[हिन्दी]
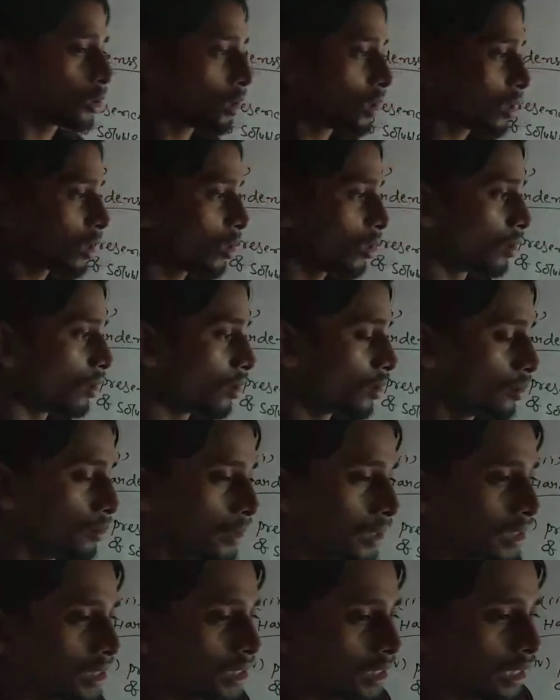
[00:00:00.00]
तोड़ दो
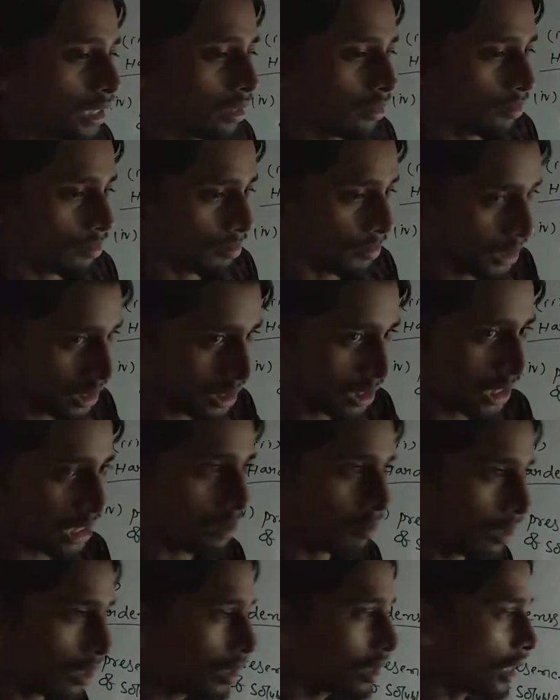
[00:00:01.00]
बीच से बीच से
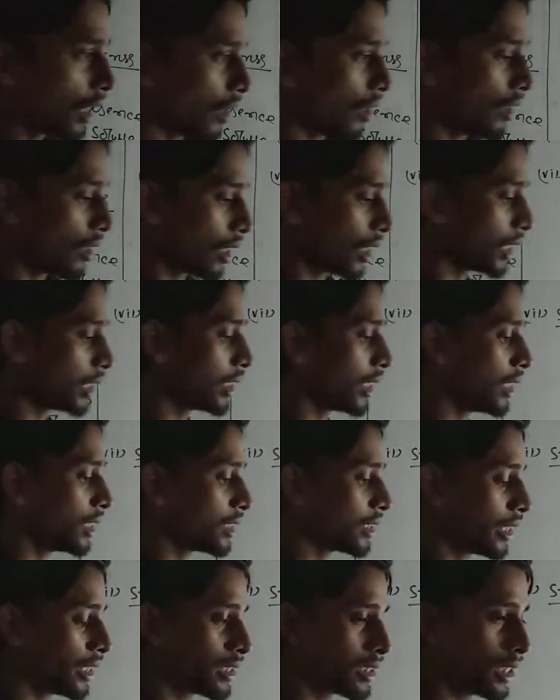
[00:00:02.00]
लगभग या यहीं
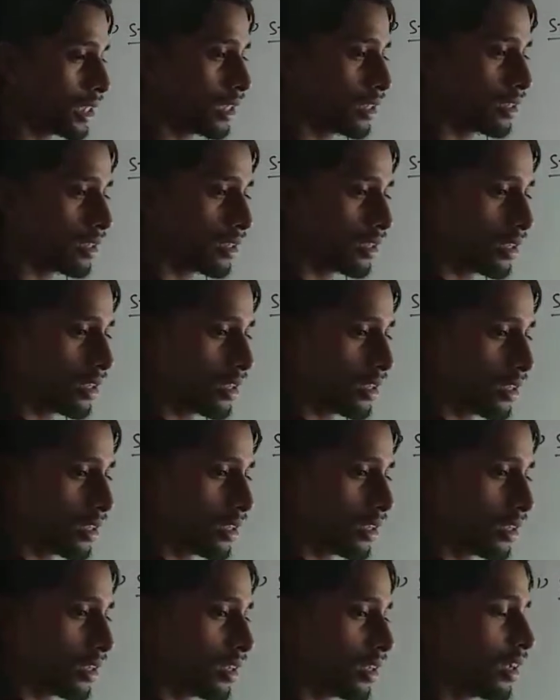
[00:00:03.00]
से यहीं से हाथ से
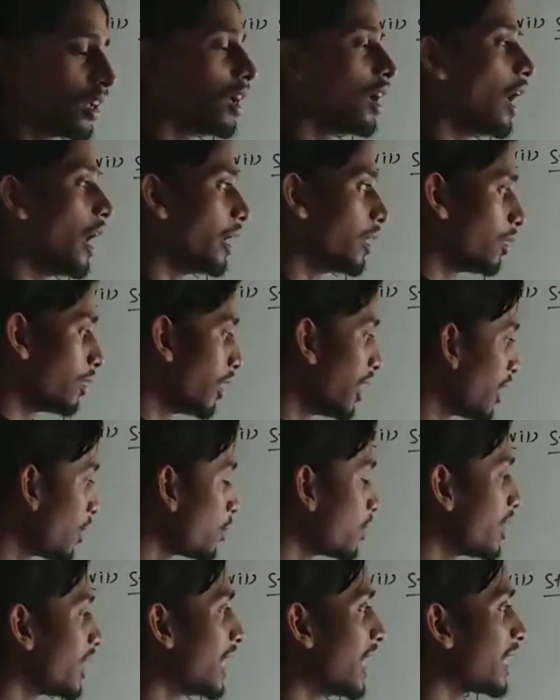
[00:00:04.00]
टूटेगा लोहे
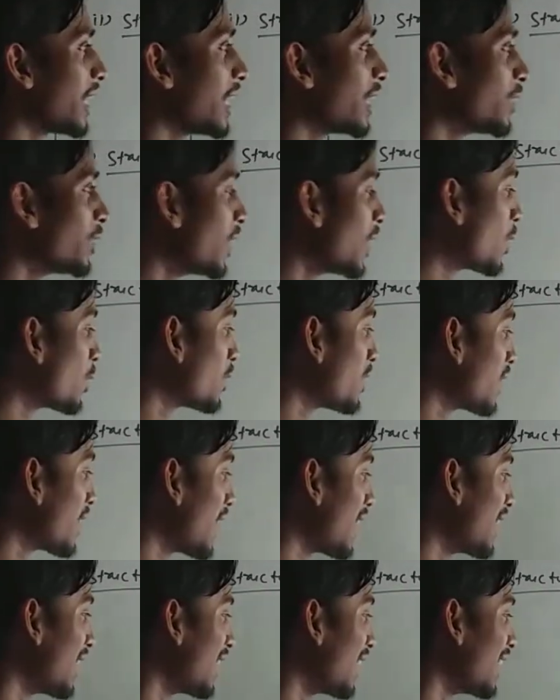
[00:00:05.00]
टूटेगा हथौड़ी
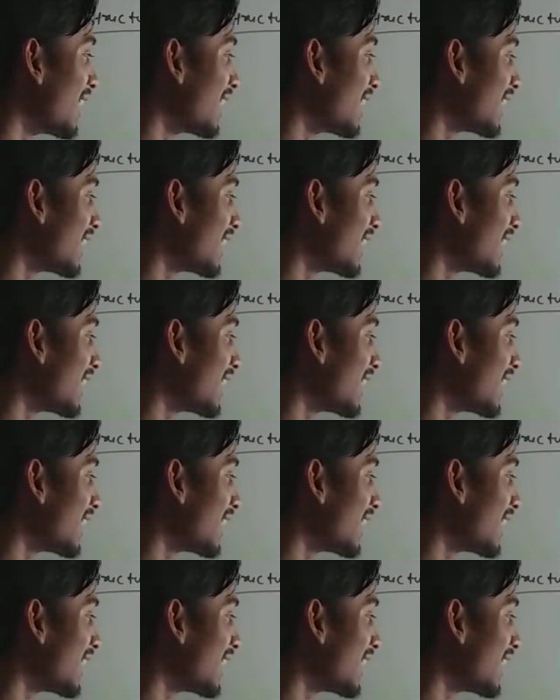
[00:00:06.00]
टूटेगा ना